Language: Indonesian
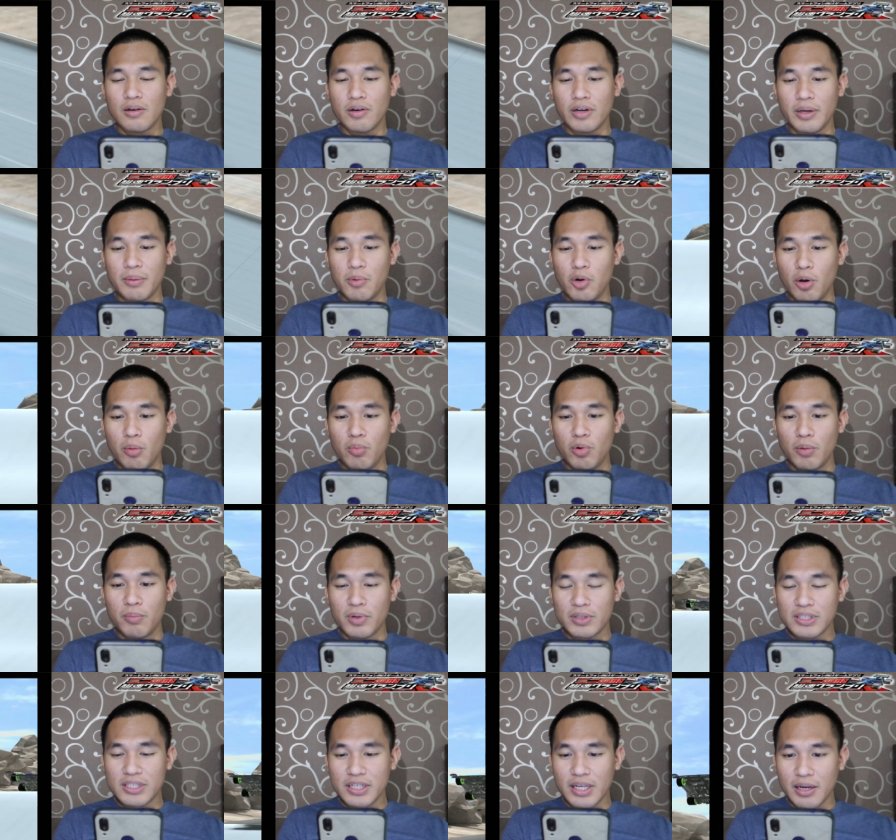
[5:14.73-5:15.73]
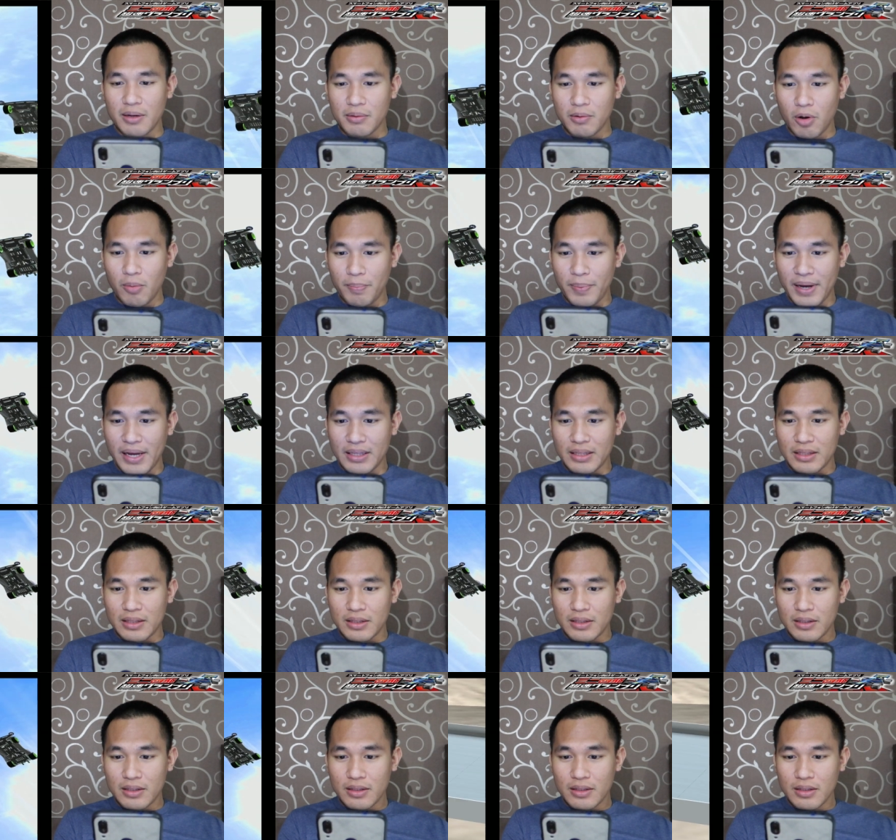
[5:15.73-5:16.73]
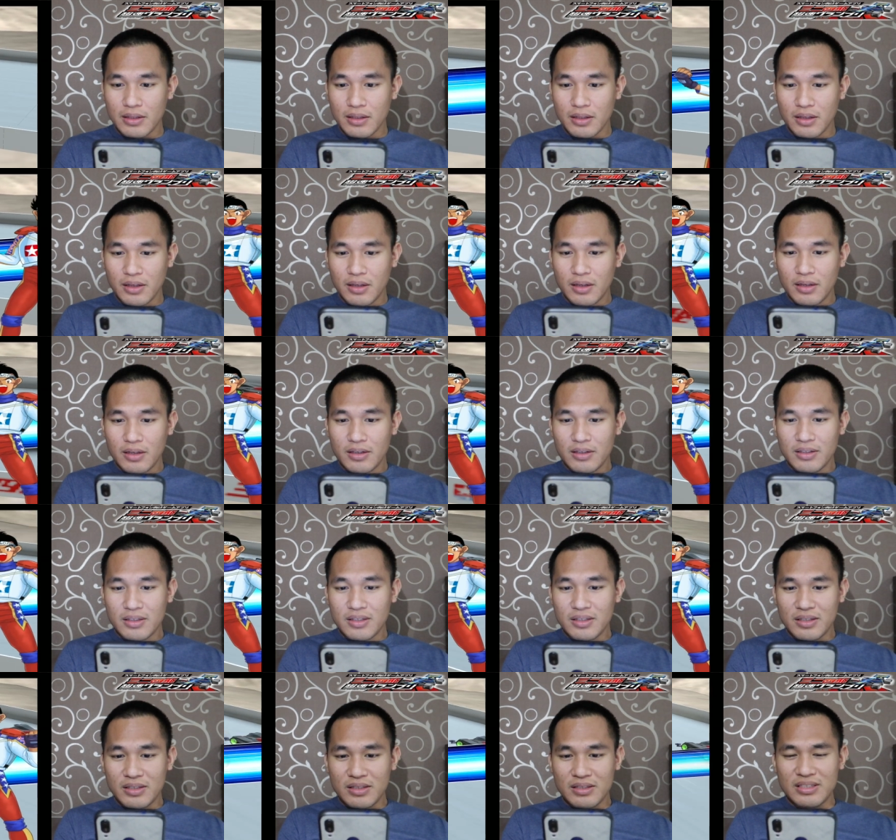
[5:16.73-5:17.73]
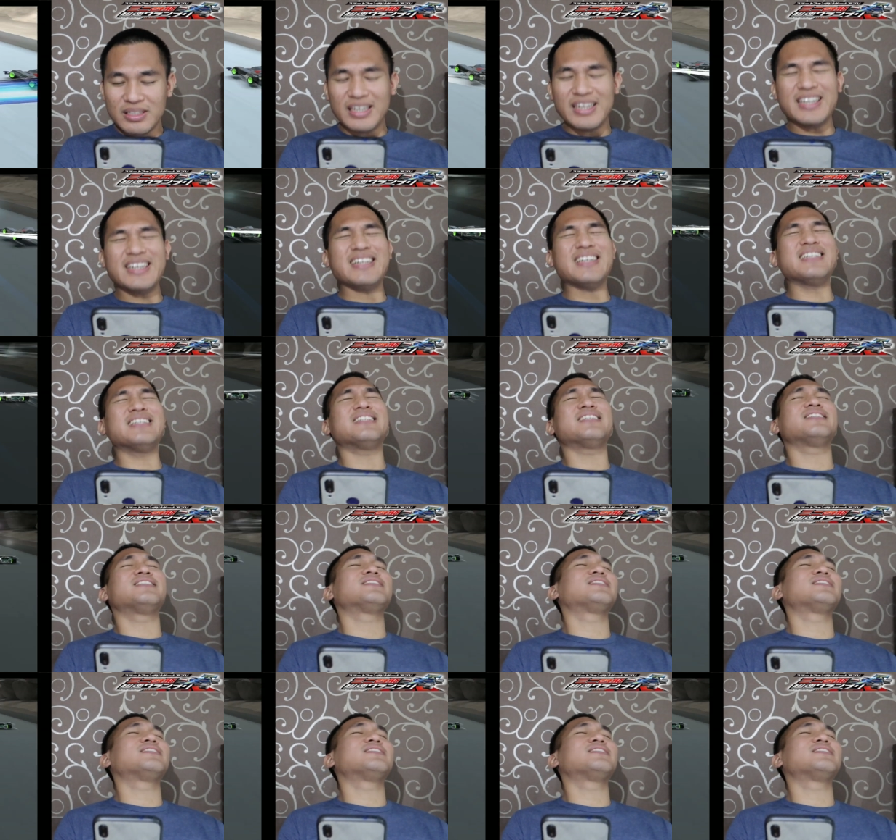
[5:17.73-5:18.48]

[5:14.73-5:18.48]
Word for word: Oke, belum, belum selesai. Lompat. Ya.